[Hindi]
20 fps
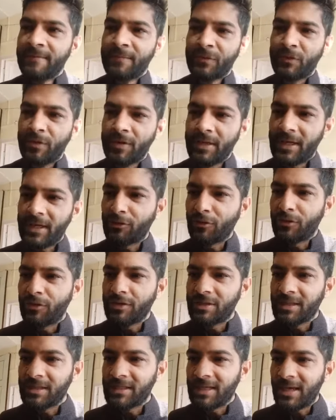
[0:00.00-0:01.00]
तो ये दोनों
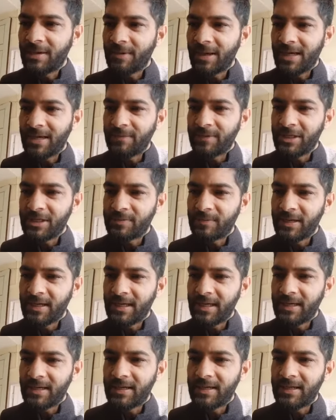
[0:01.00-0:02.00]
चीजें हमारे बीच में
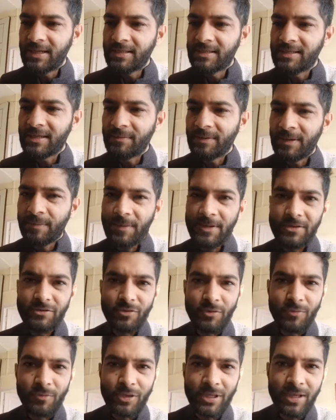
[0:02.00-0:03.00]
इस समय पर
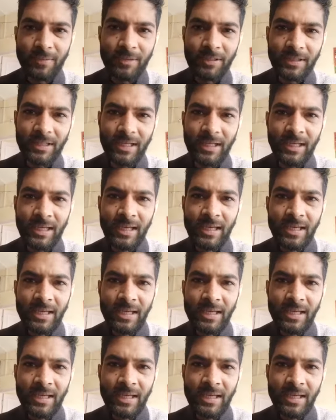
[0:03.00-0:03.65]
जो मुख्यमंत्री